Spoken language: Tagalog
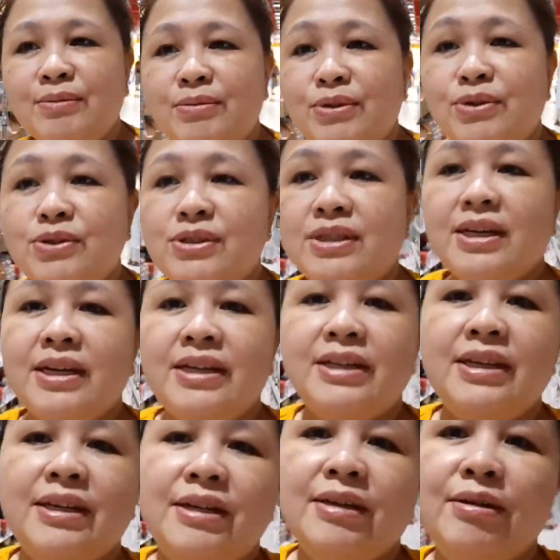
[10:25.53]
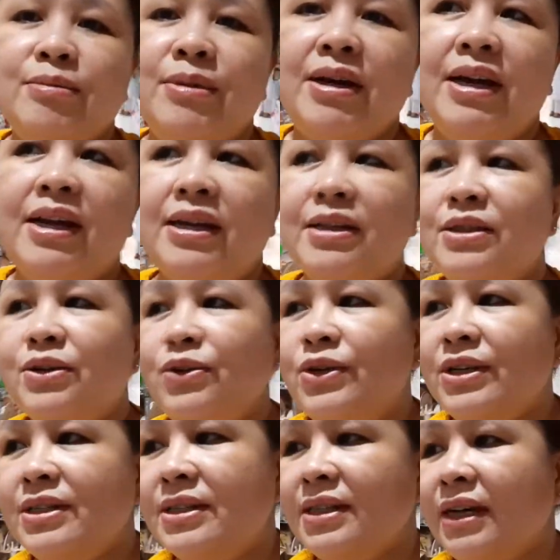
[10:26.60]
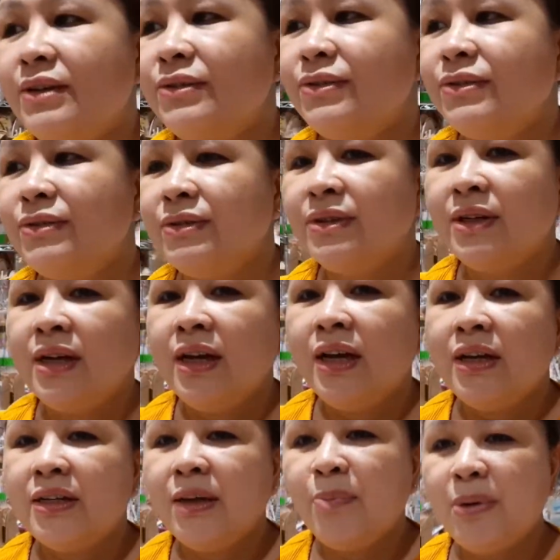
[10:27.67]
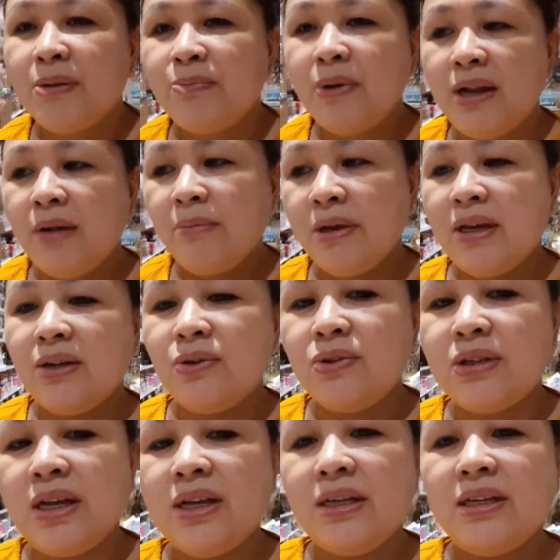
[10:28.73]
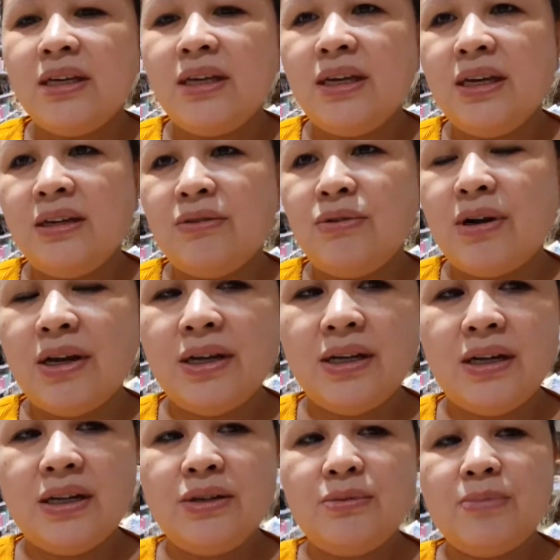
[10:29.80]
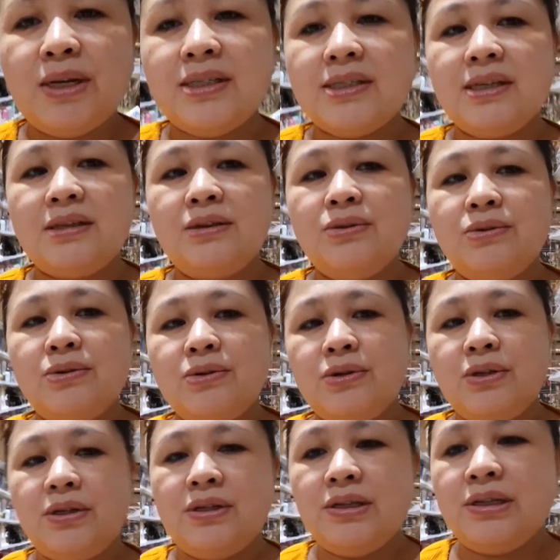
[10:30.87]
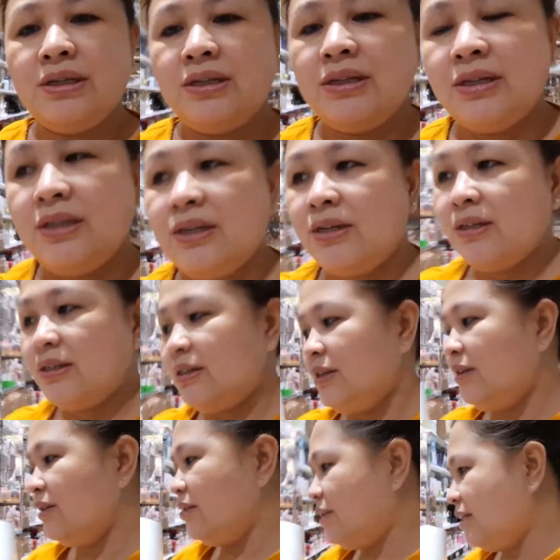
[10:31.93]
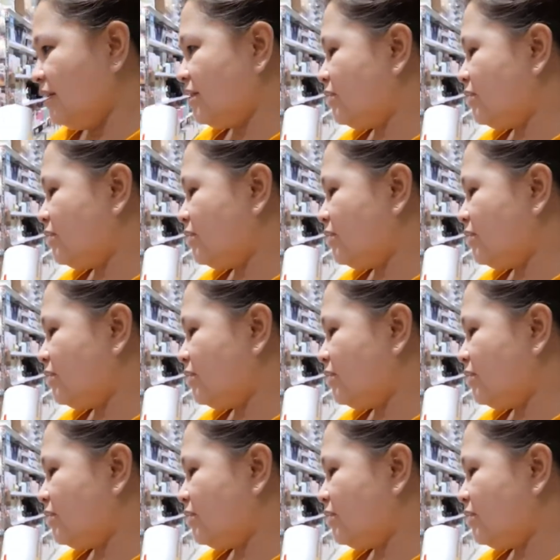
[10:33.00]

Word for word: Doon sa kanyang mga electronic stuff. Dapat pala may ano tayo geng. Kuha kayo ng ano basket doon. Kasi this is